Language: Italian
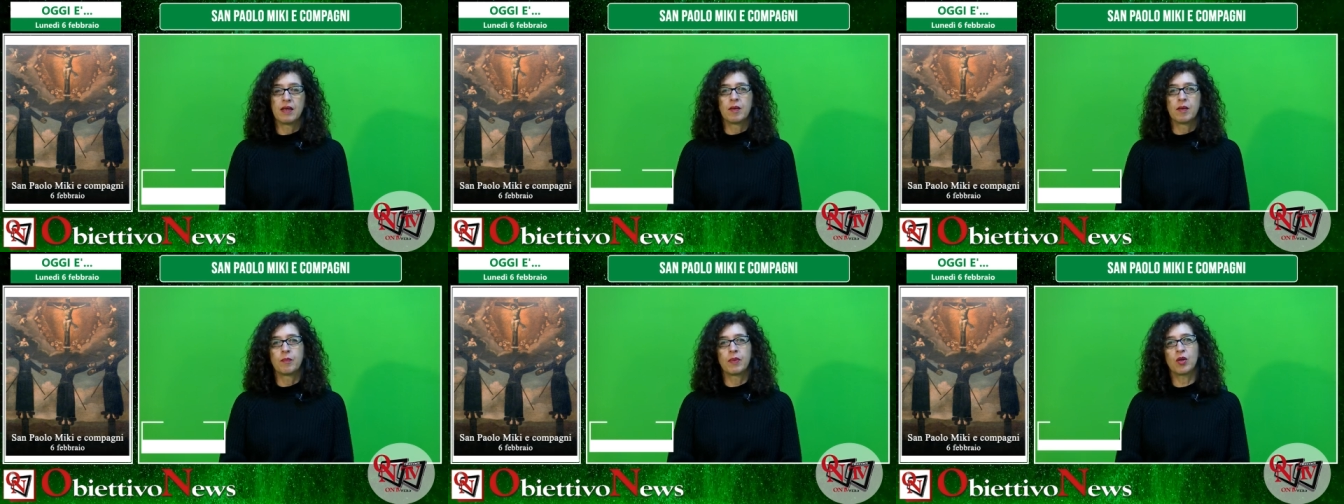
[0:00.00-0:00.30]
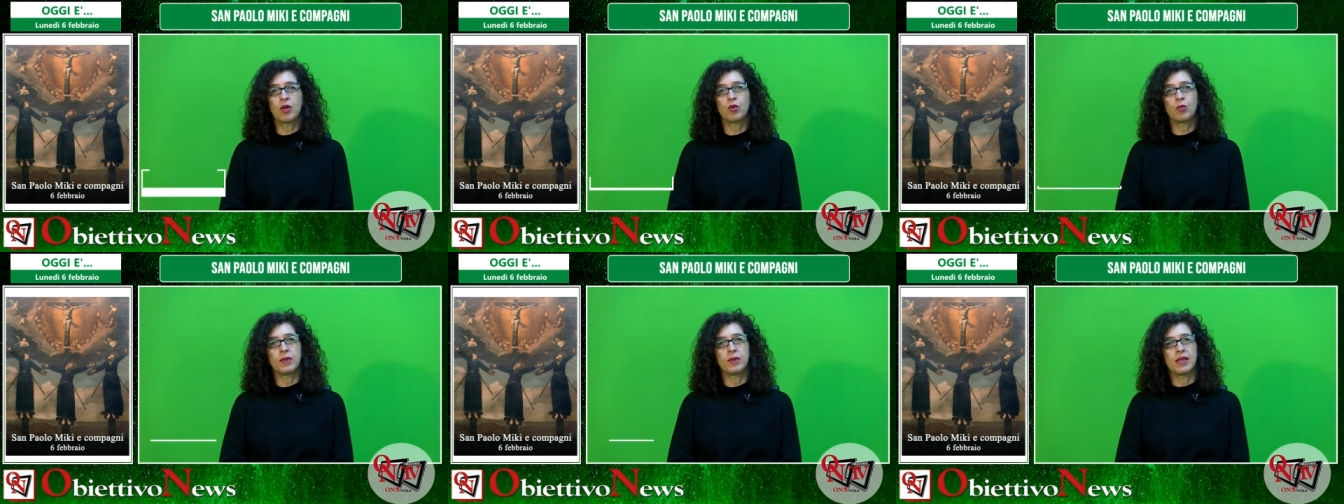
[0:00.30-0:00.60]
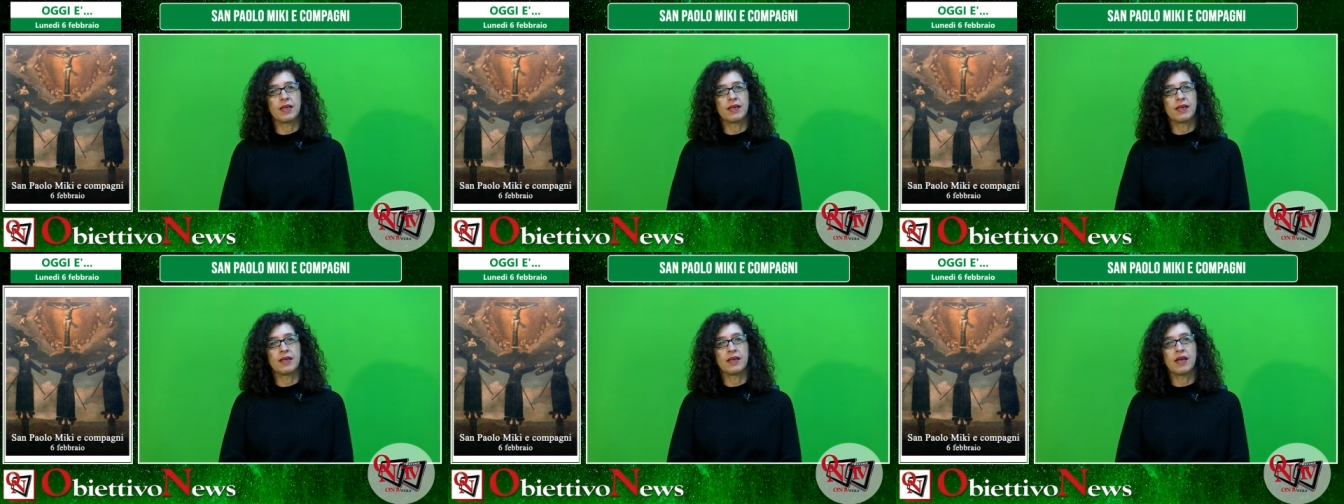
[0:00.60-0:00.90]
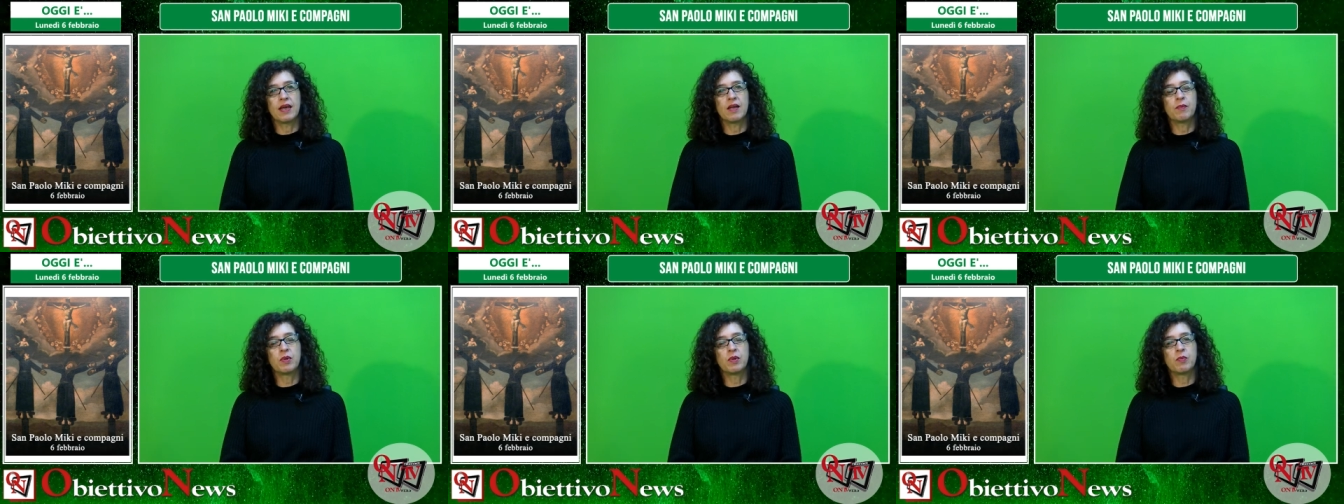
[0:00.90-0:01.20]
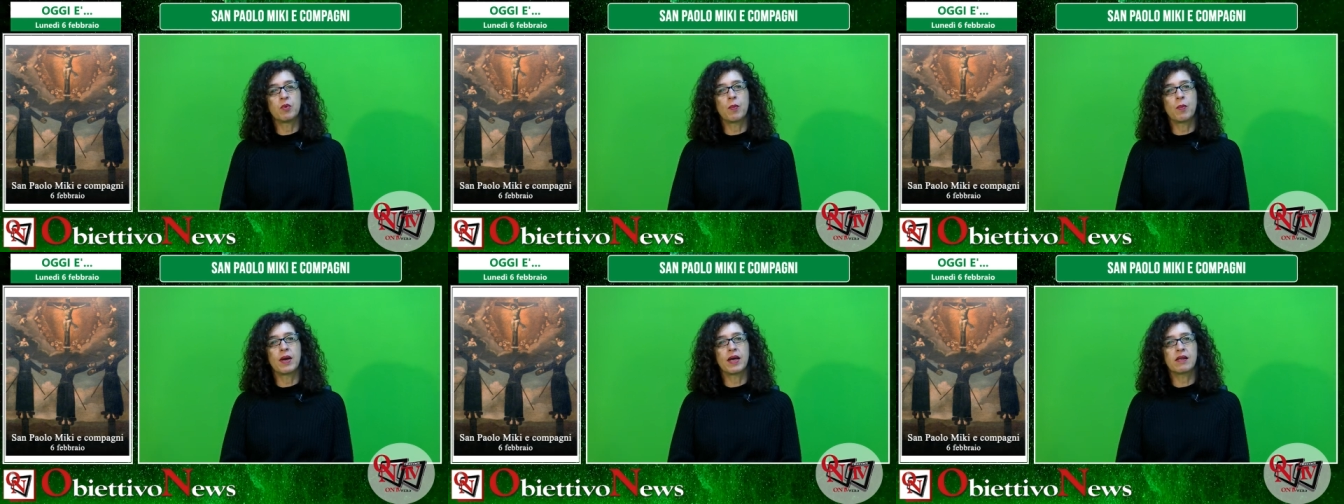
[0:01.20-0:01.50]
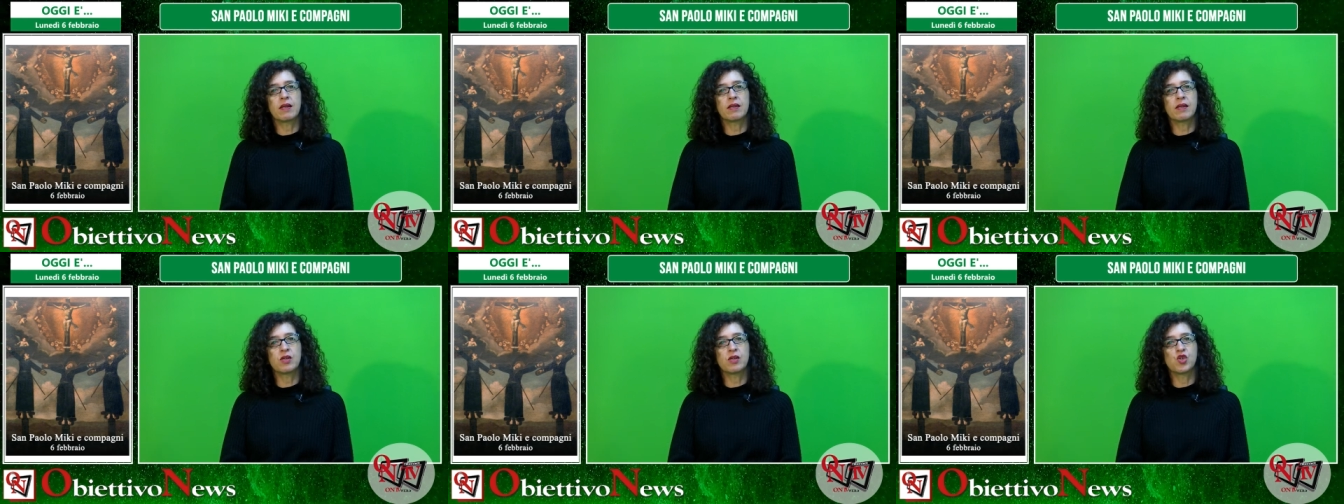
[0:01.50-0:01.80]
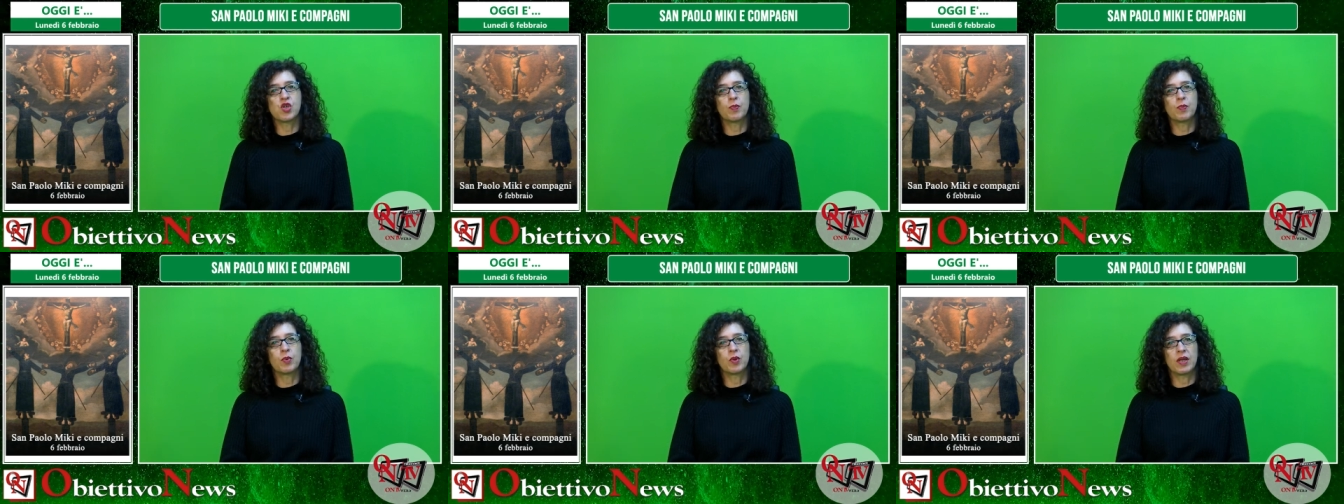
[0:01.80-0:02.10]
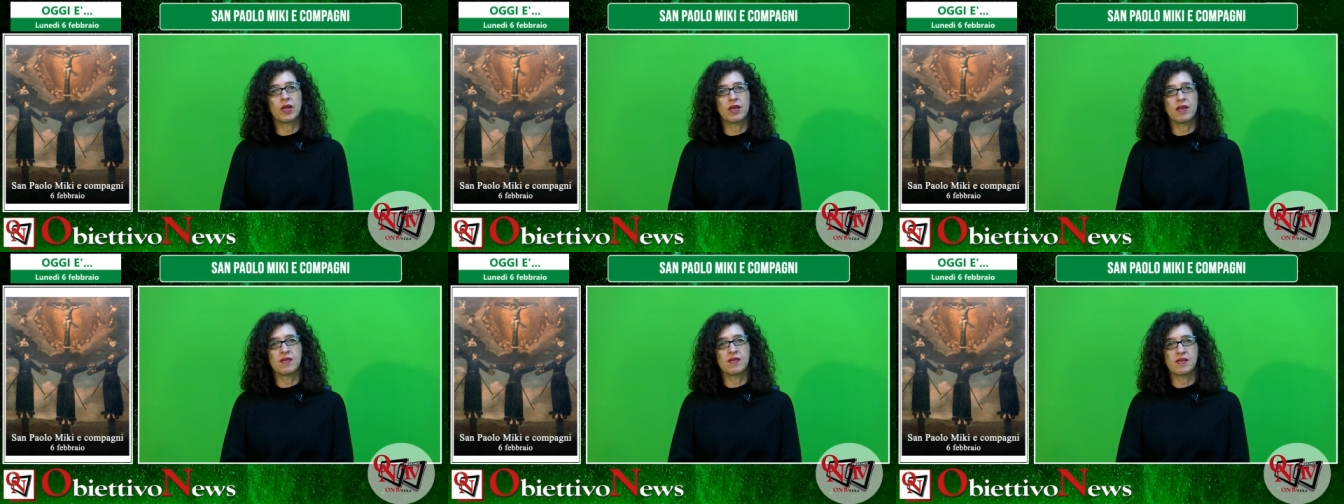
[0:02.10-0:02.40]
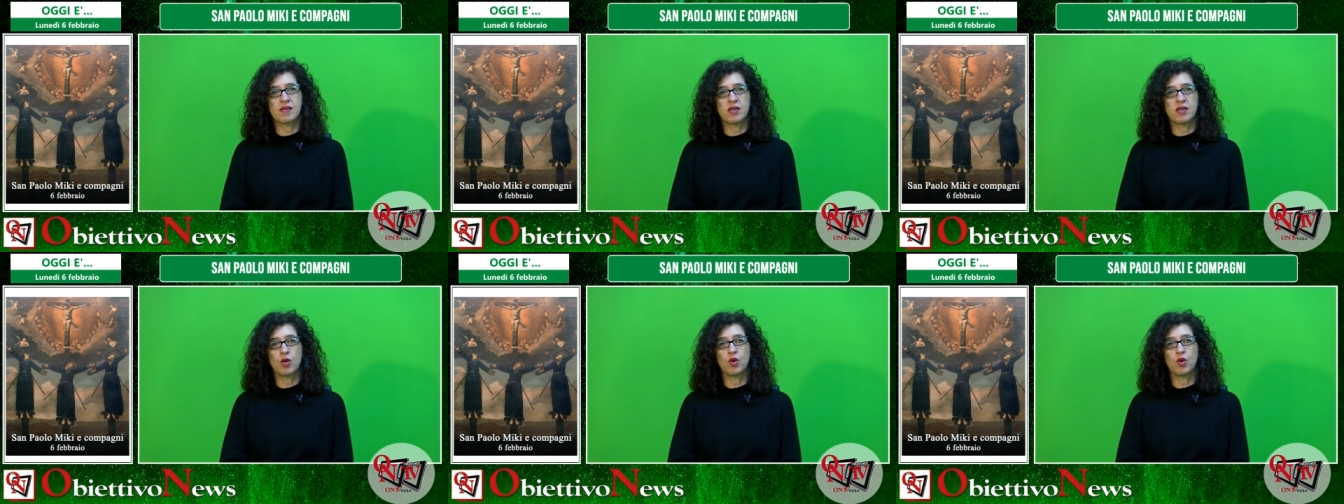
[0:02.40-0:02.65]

Paolo Miki è il primo martire giapponese,